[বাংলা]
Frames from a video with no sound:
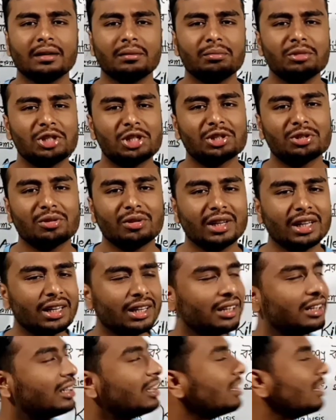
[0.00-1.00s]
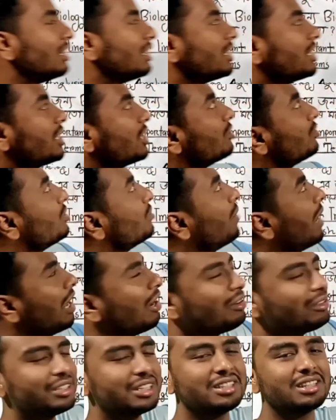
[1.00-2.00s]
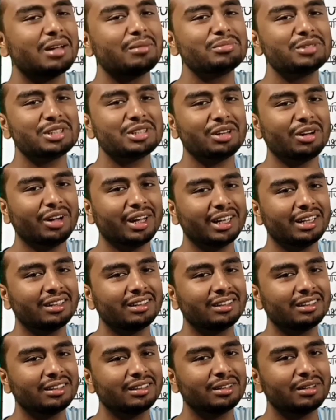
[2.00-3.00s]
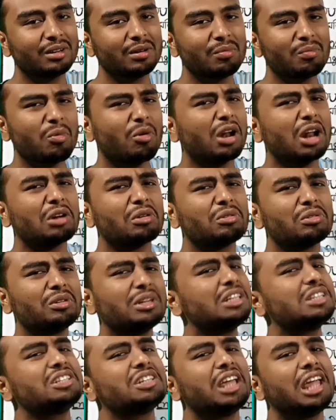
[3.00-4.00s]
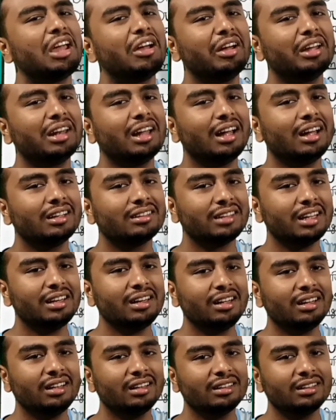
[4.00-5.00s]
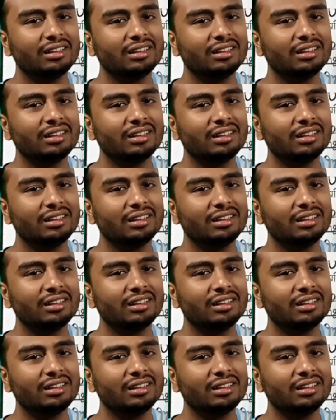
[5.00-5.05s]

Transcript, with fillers: বিশেষ করে সেটা যদি বায়োলজি সাবজেক্ট হয় পড়ার কোনো ইচ্ছেই হয় না তাই না